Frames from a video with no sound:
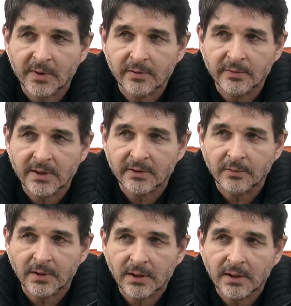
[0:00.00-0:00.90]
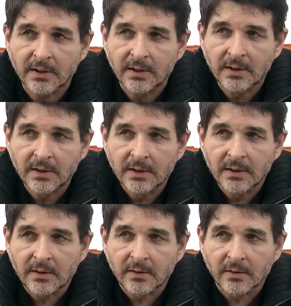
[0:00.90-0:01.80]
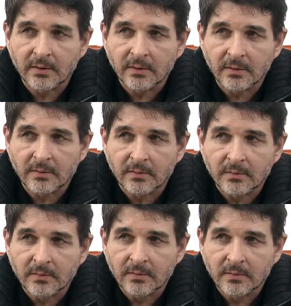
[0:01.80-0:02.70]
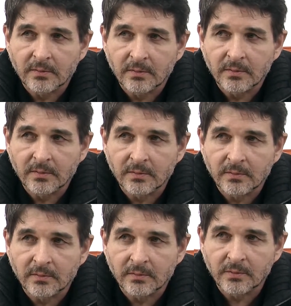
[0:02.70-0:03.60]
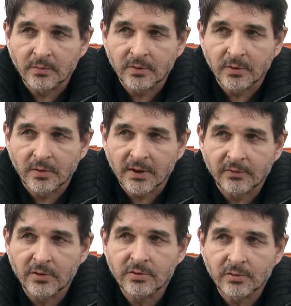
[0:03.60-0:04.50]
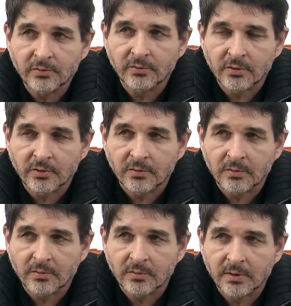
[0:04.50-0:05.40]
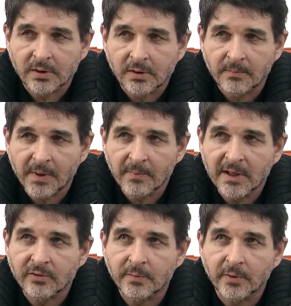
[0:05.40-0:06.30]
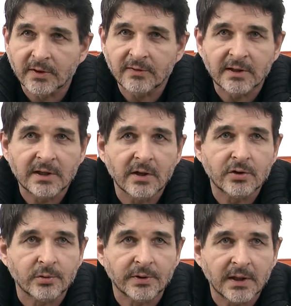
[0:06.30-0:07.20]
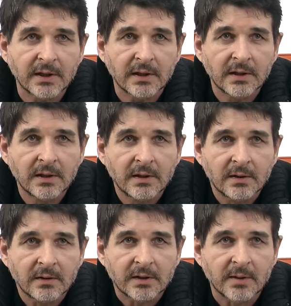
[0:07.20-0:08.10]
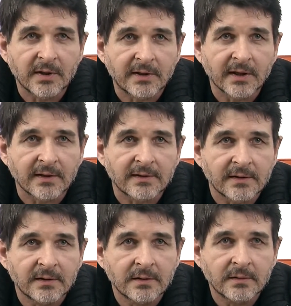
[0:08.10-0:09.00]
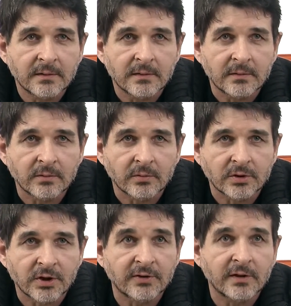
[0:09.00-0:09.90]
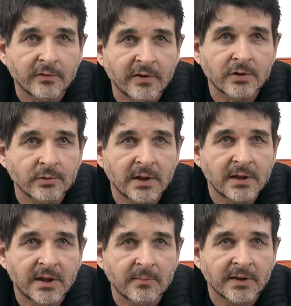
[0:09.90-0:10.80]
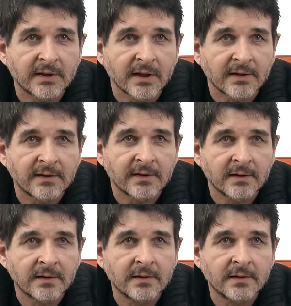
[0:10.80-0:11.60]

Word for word: période électorale euh, Donc euh, la seule chose qui me permet de la supporter, c'est de lire un journal qui m'intéresse. Donc j'essaie de faire un journal qui m'intéresse,